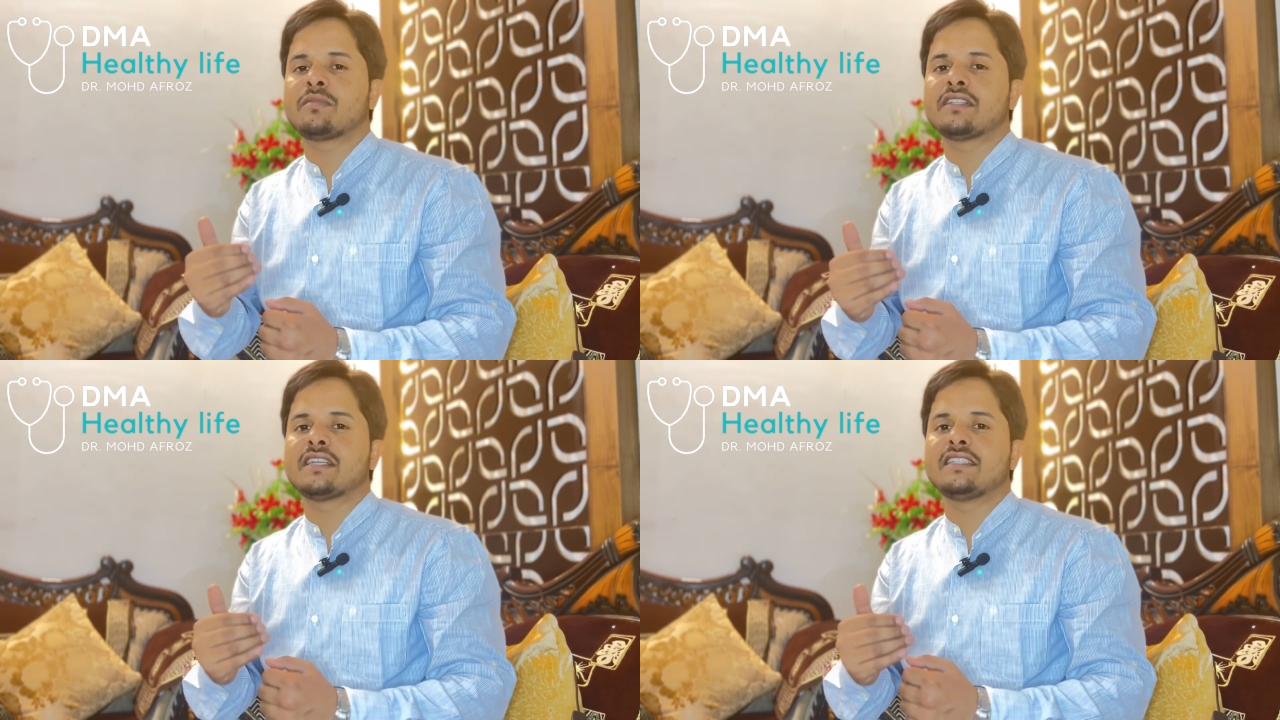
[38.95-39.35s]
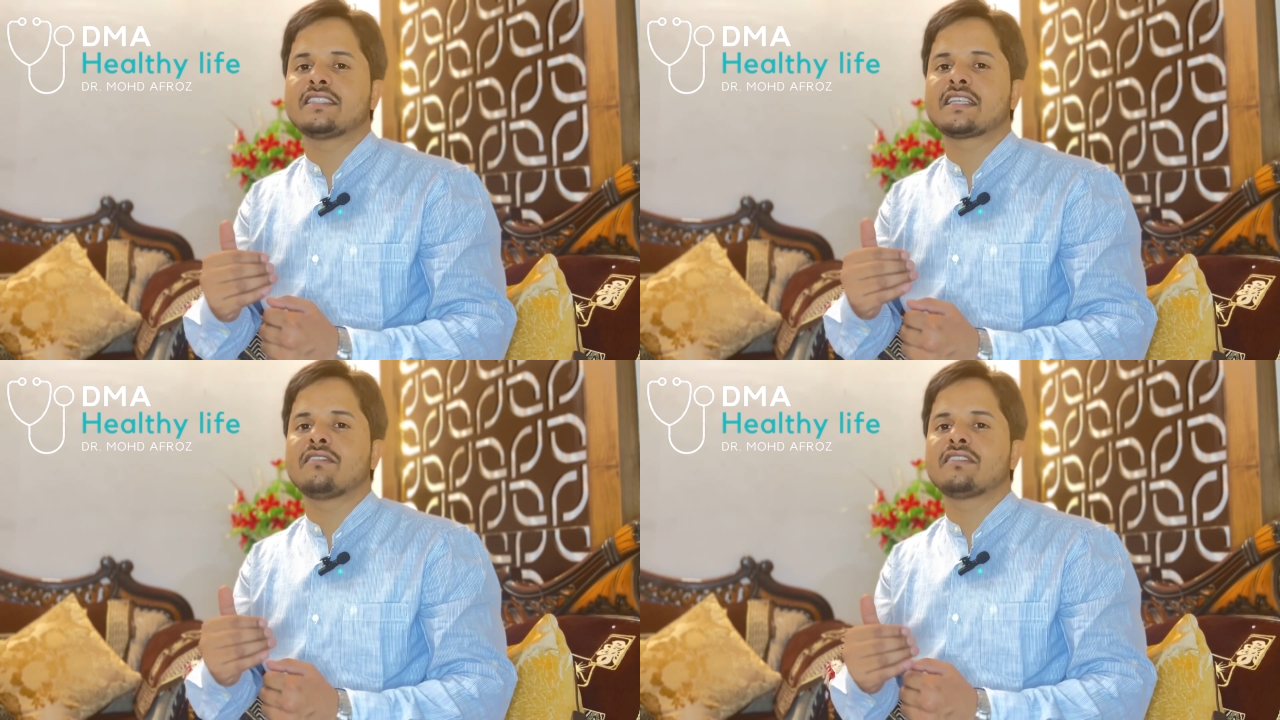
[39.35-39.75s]
पड़ता है
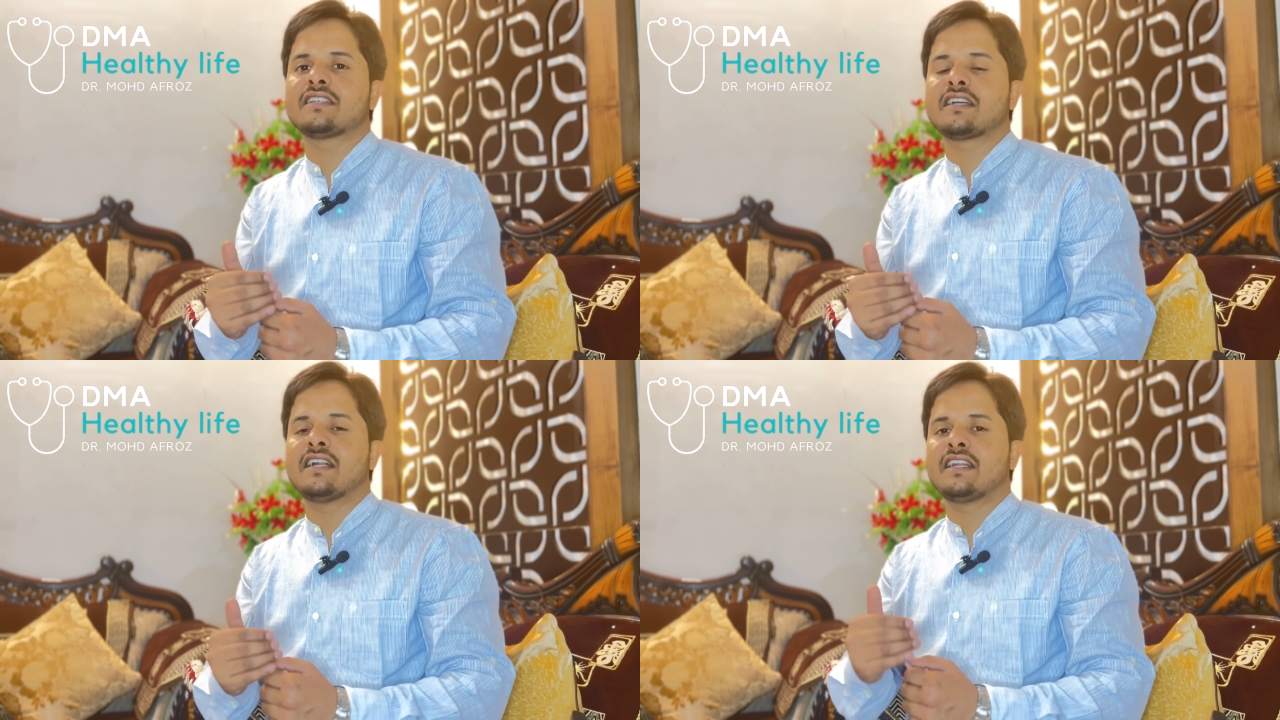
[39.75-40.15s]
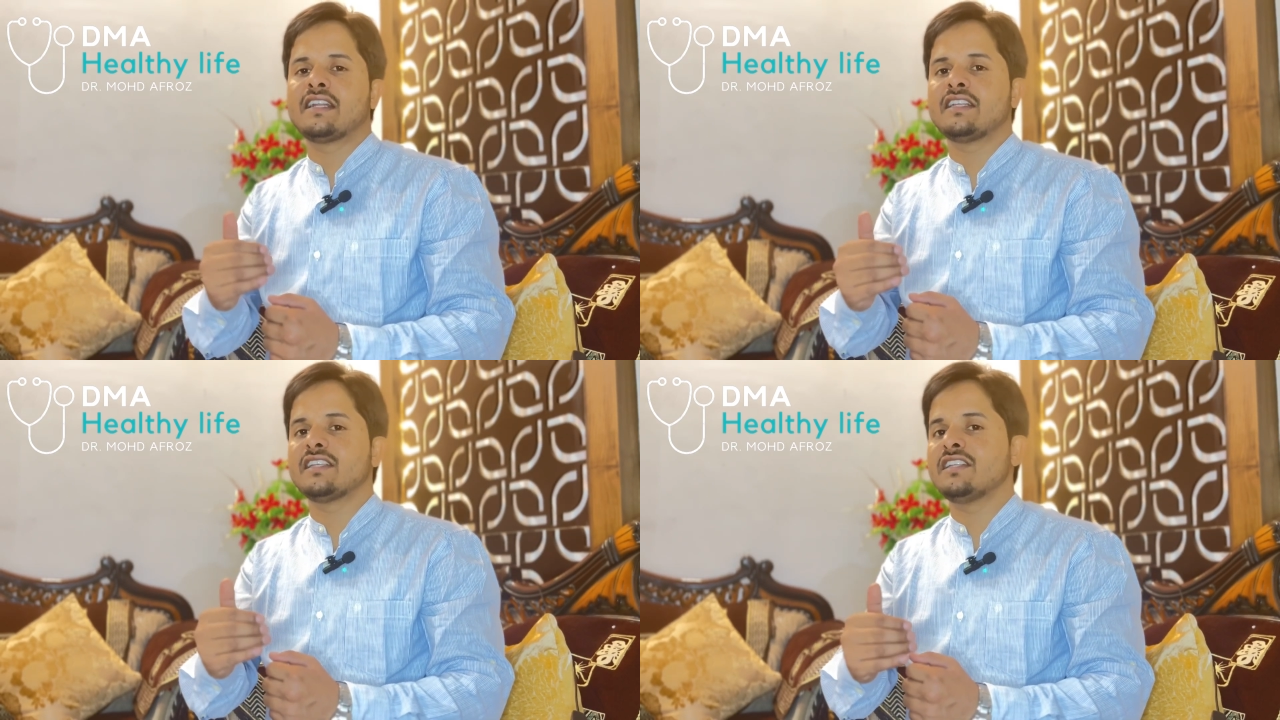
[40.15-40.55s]
जिसकी वजह से
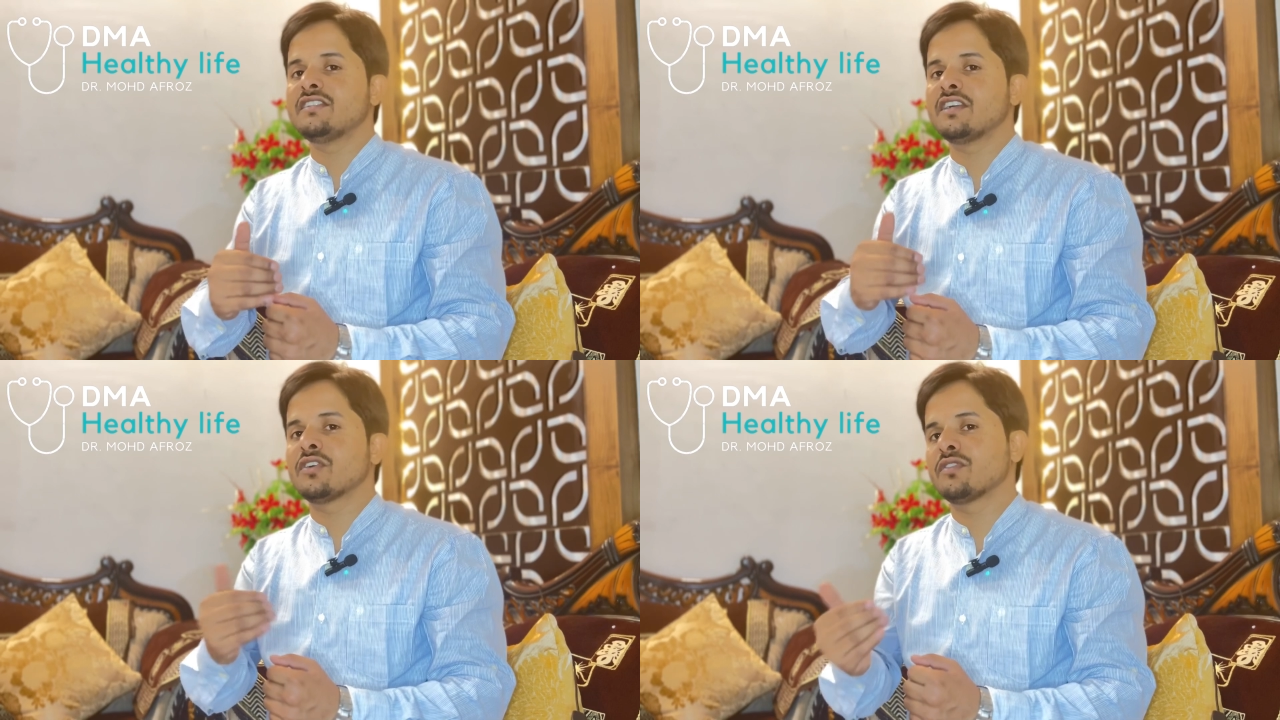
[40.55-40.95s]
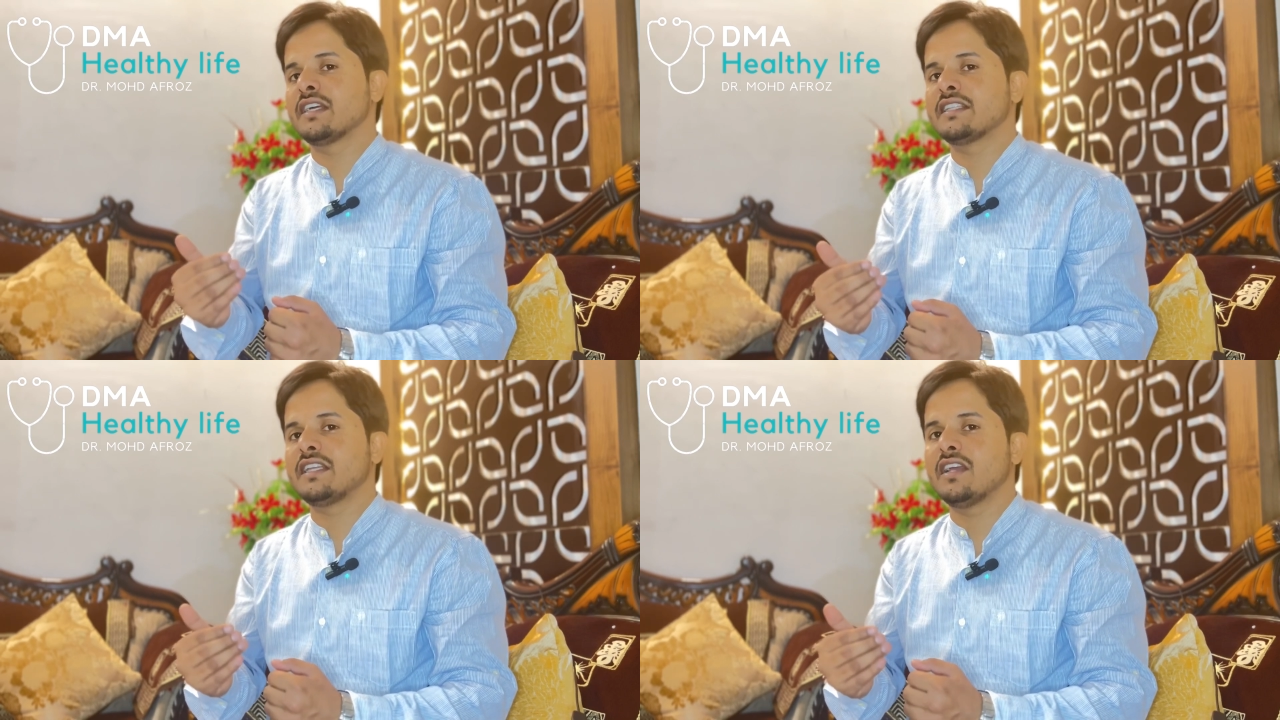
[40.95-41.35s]
कार्टिलेज इंजर्ड हो
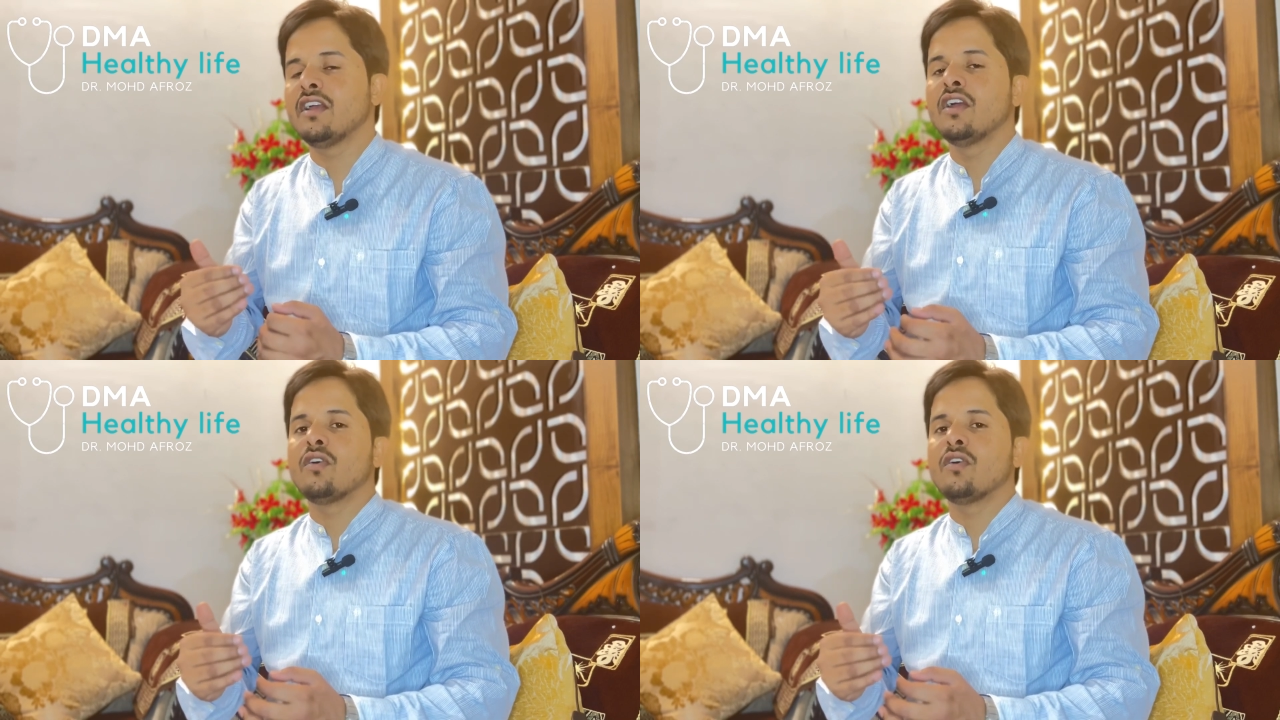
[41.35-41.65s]
जाती है